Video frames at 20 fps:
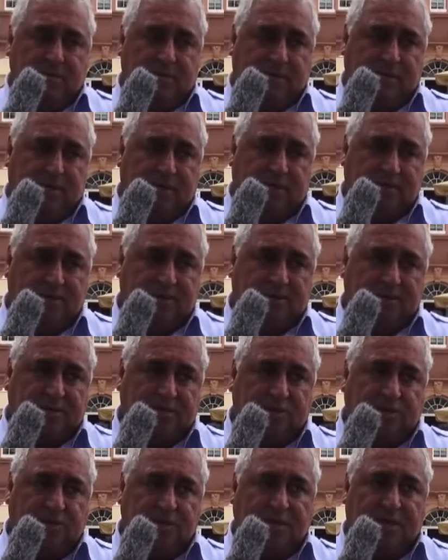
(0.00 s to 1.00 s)
الى خدا
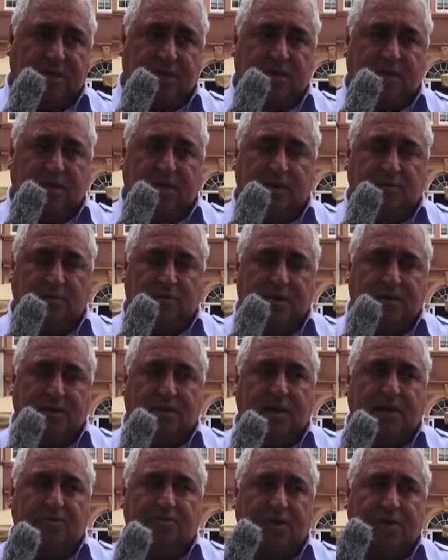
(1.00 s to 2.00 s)
سطورتا ولد
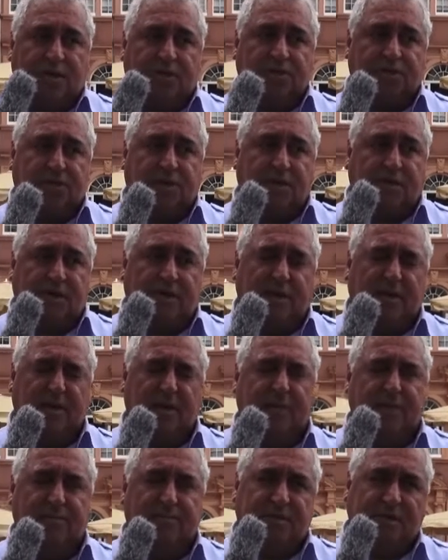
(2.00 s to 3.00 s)
جاوا خشرا
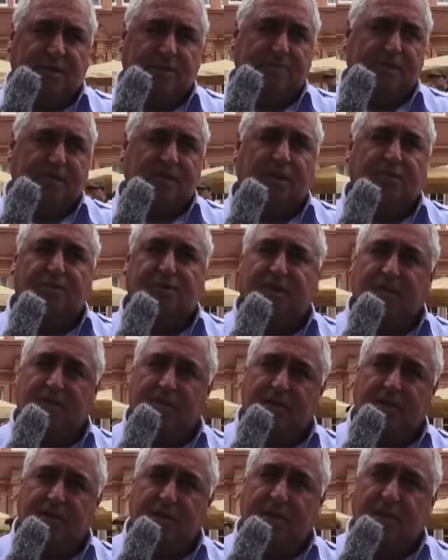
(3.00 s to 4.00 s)
اينا مدري
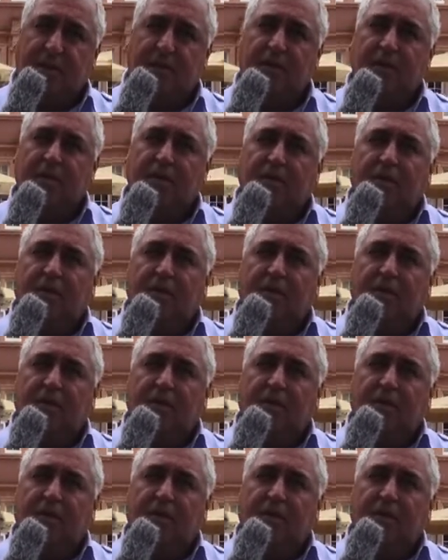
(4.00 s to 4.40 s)
مثهويانتا لا